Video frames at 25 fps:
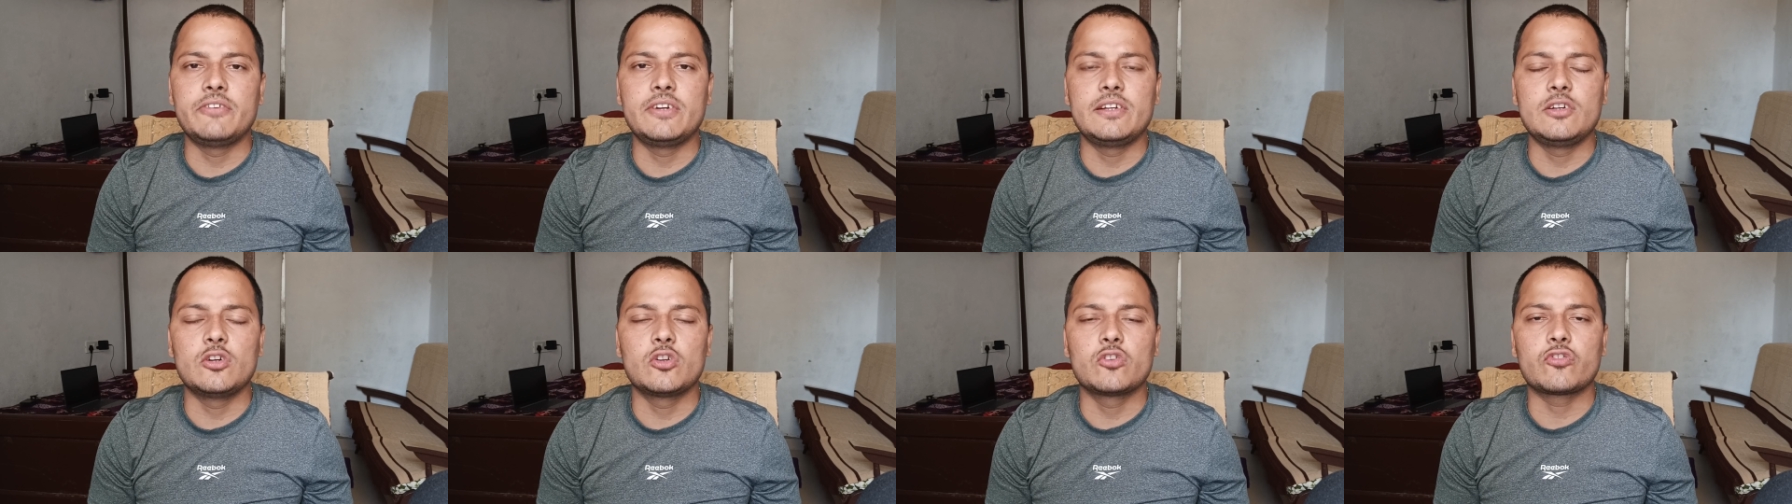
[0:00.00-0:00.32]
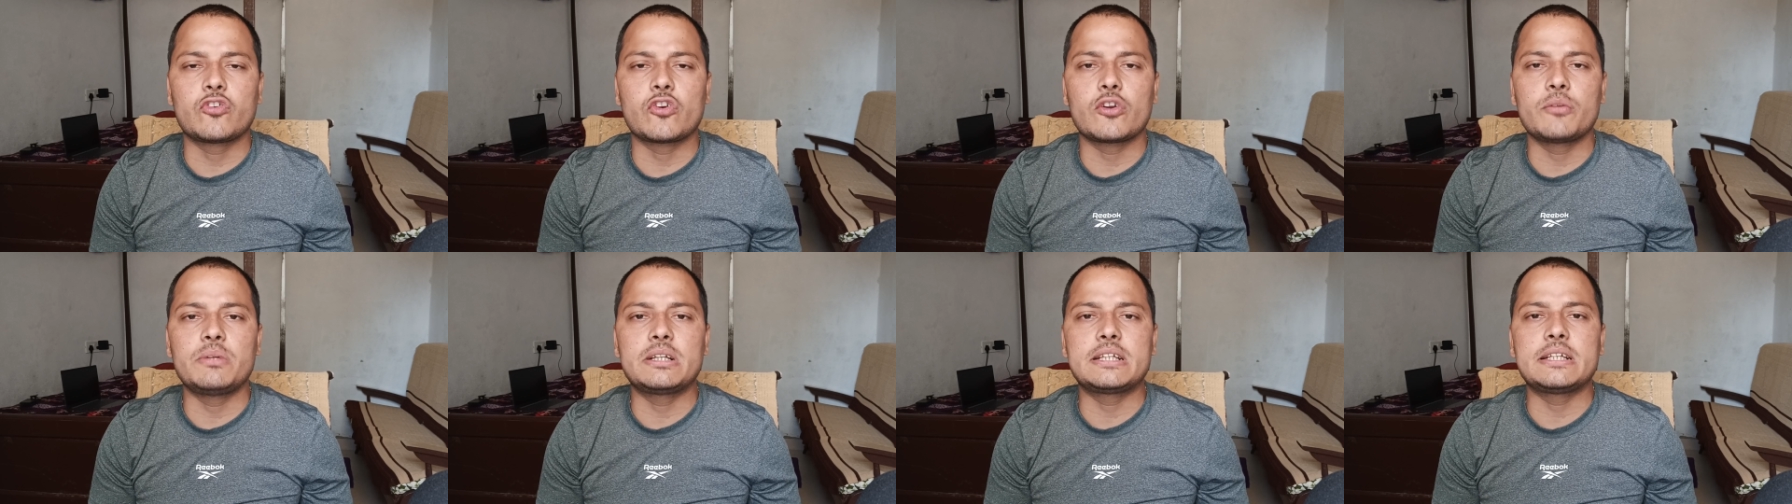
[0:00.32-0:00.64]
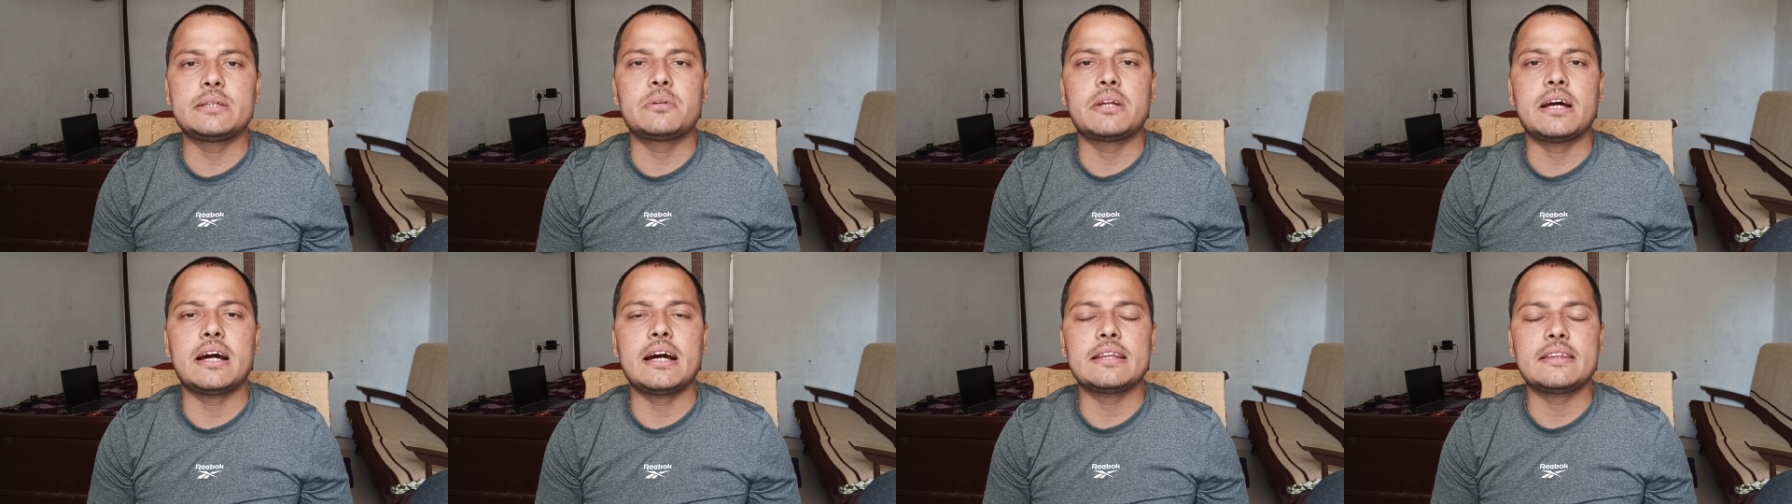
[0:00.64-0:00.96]
वीडियो
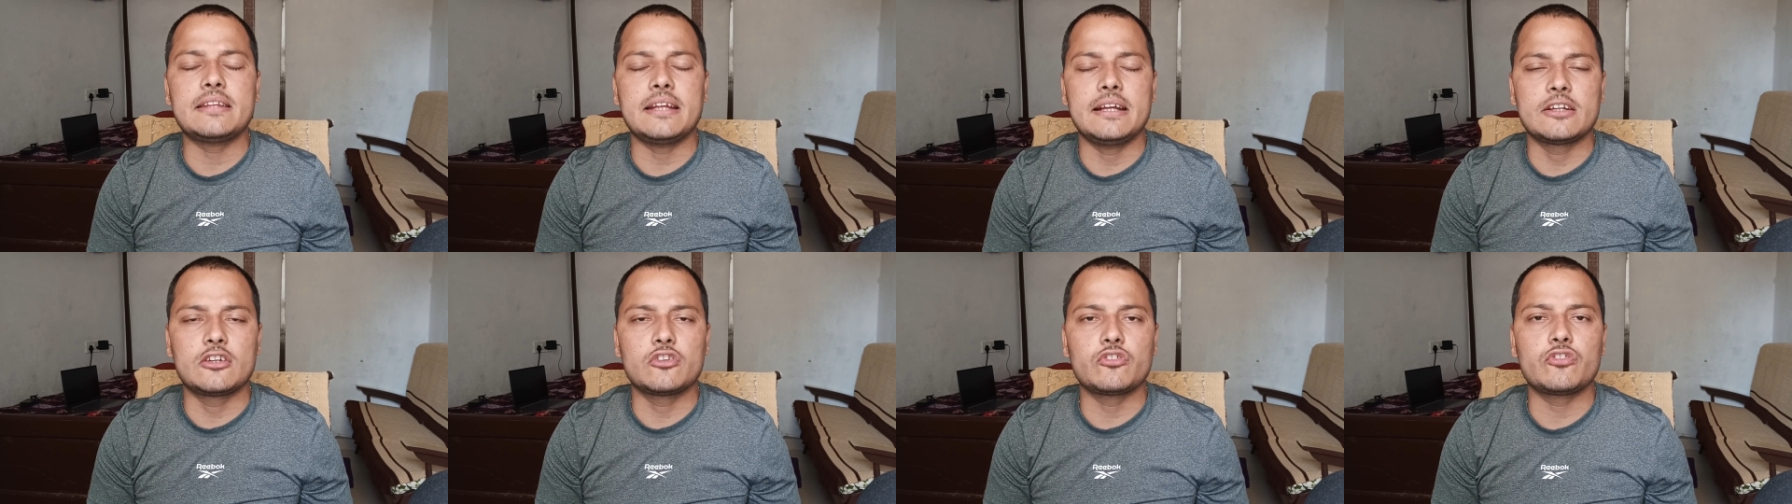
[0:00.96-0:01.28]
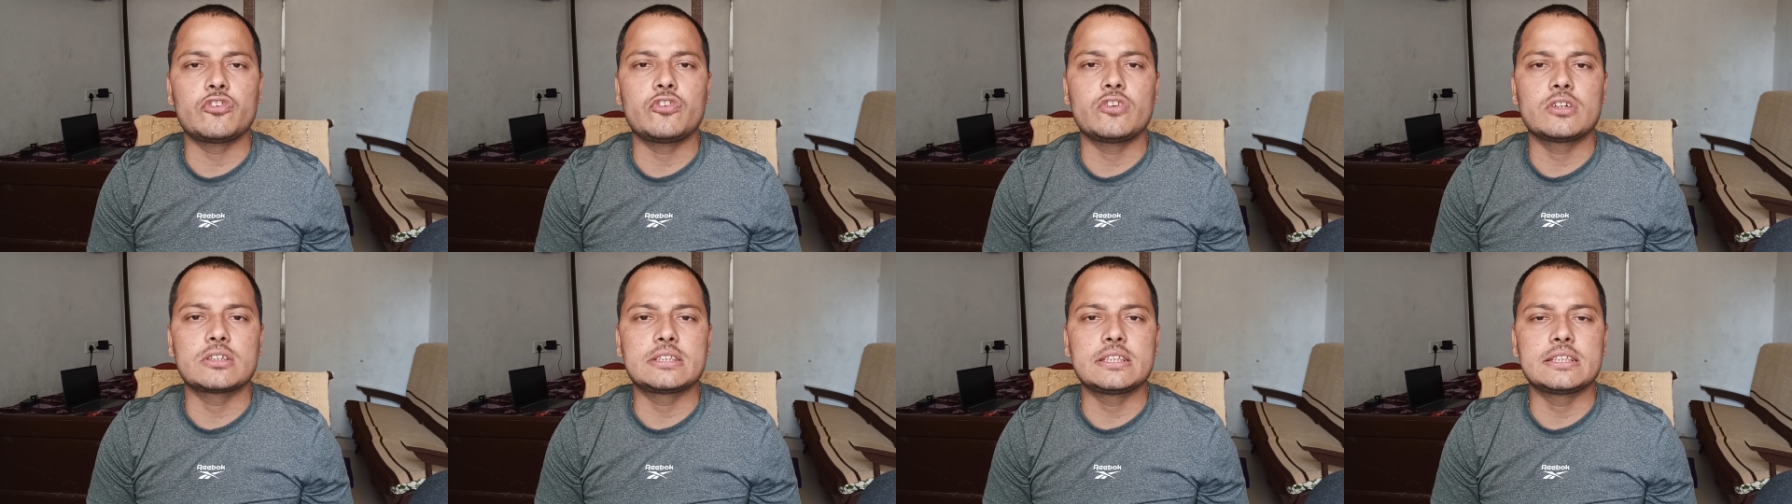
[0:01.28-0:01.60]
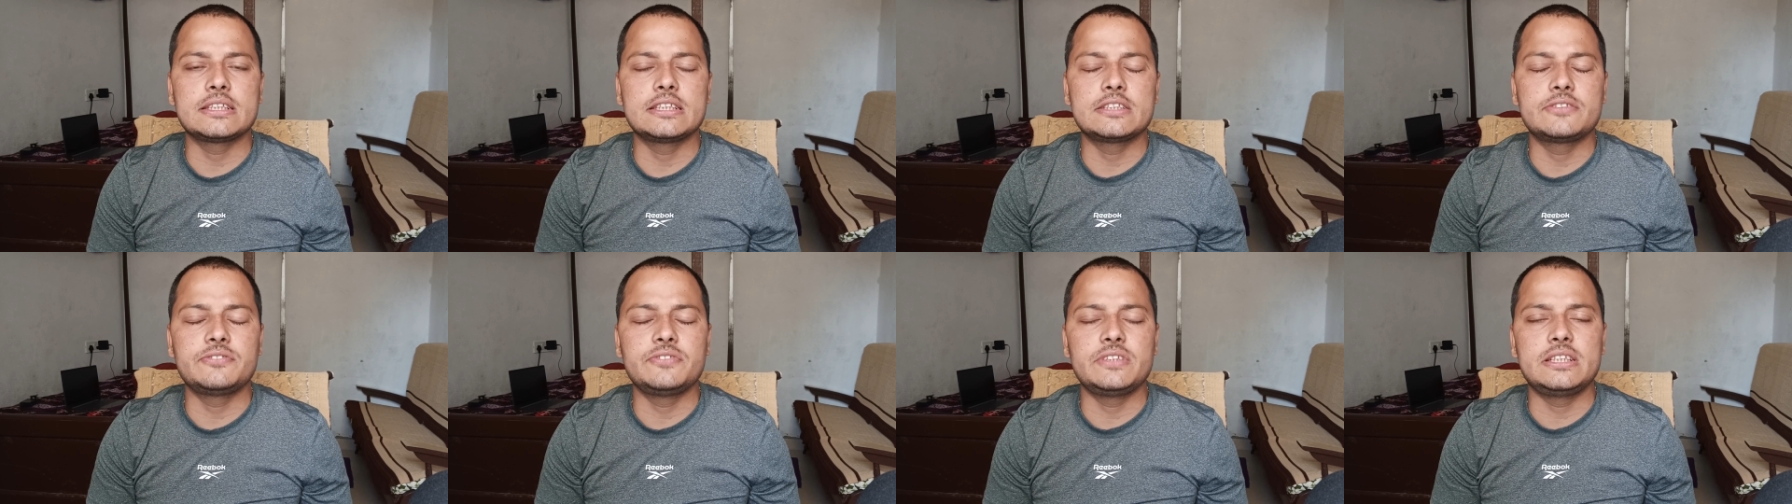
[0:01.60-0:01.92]
इन्फॉर्मेटिव रहा थैंक यू फॉर
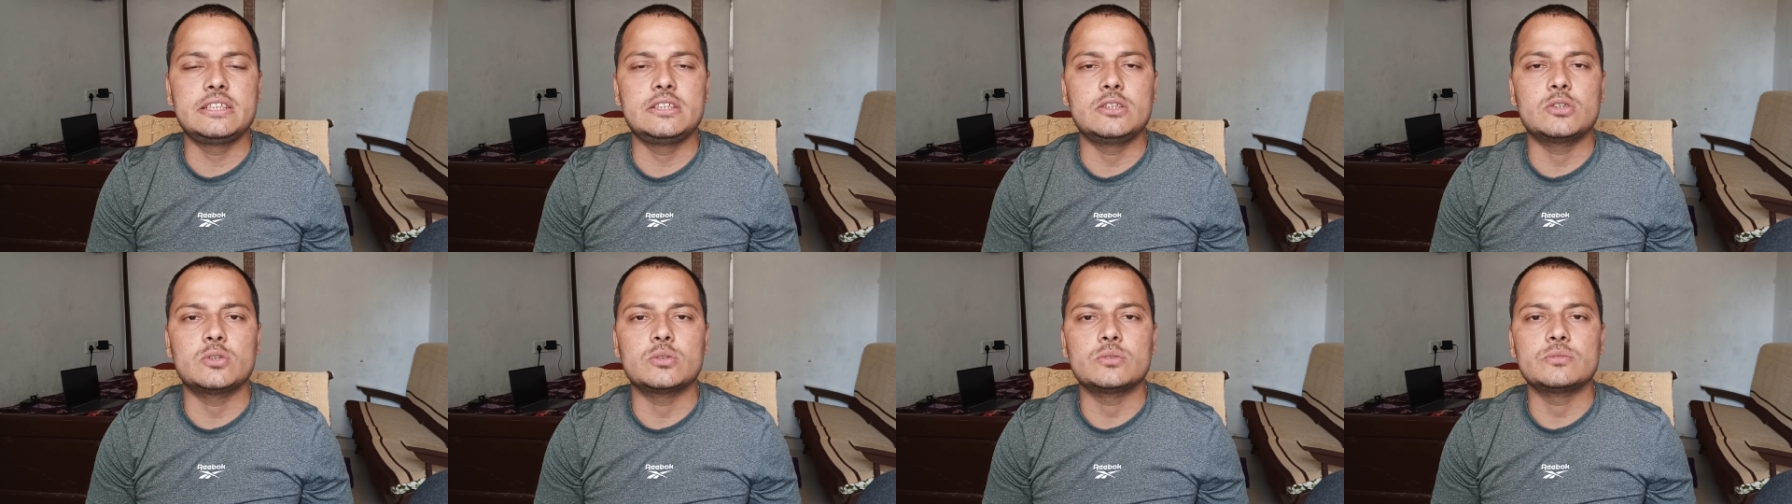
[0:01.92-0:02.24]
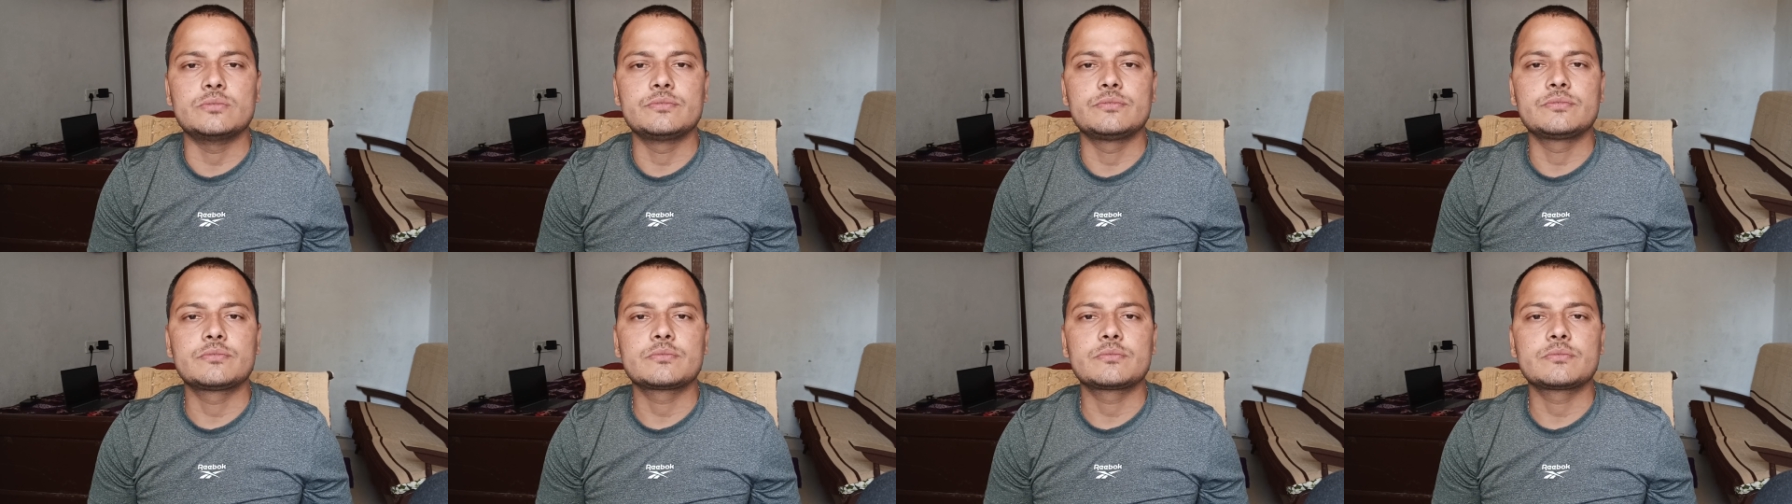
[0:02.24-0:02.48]
वॉचिंग दिस वीडियो